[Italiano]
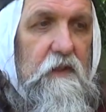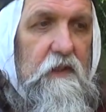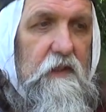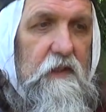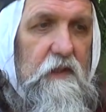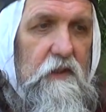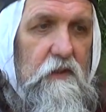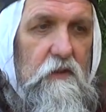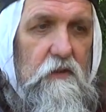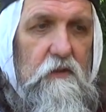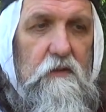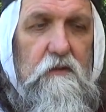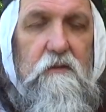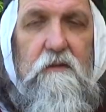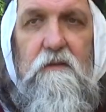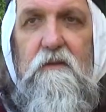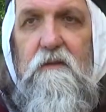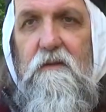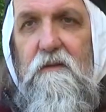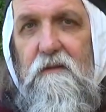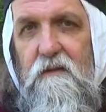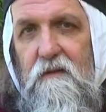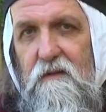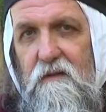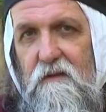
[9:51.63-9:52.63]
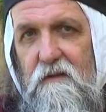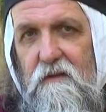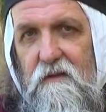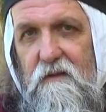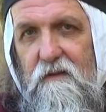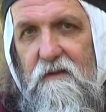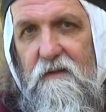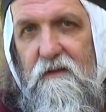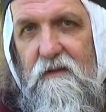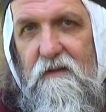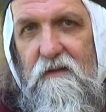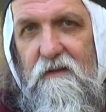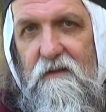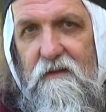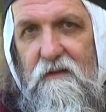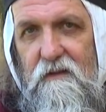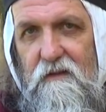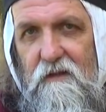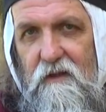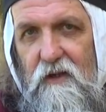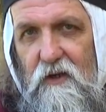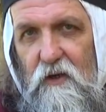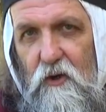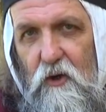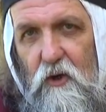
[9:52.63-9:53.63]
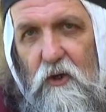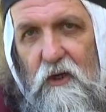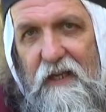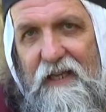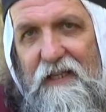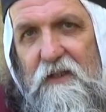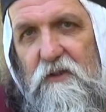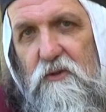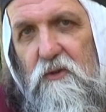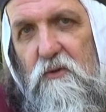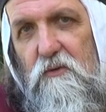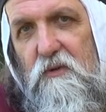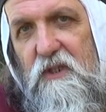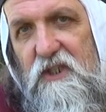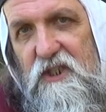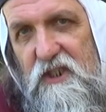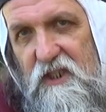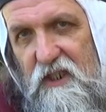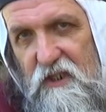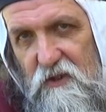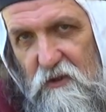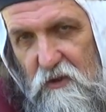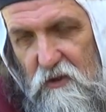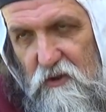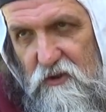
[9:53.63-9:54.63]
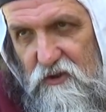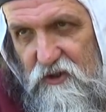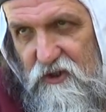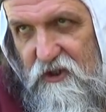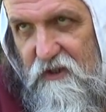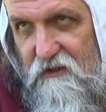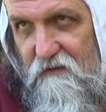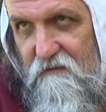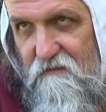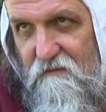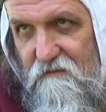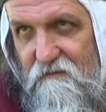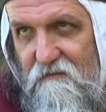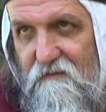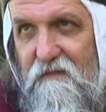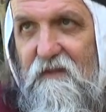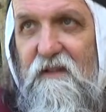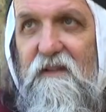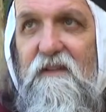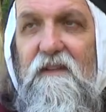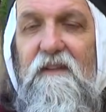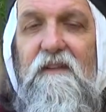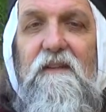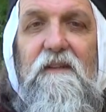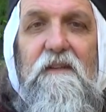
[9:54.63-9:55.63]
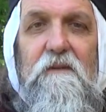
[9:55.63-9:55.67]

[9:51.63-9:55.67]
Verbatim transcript: io eh, ho letto queste cose, sì.